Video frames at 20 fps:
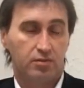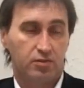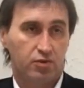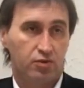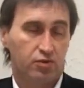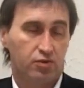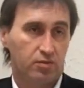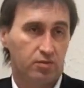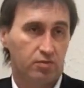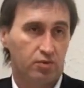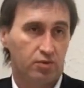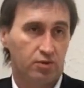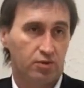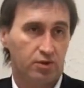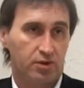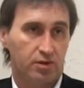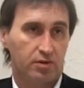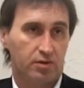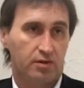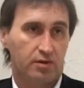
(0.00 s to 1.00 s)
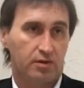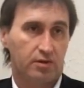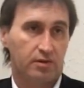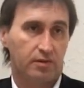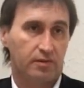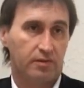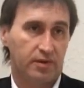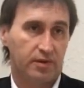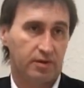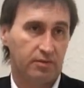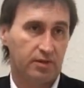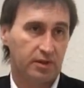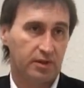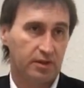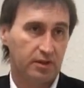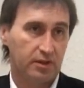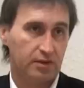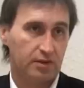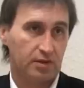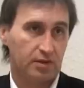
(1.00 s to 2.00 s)
чуть-чуть больше, во время
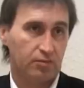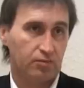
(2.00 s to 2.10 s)
кризиса